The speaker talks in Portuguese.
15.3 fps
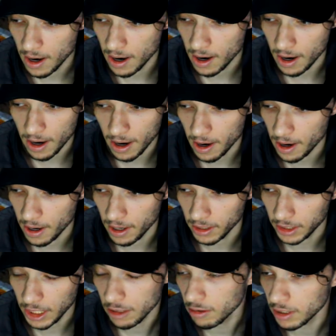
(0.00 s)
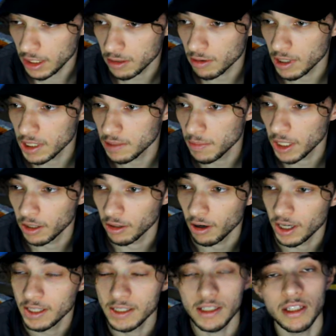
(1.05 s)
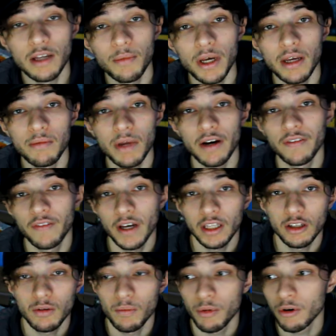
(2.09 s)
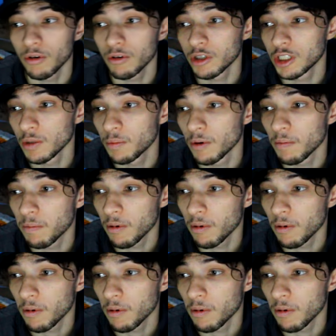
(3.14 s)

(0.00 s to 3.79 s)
Uh, tem outras coisas menores que também me afetam um pouco, tipo,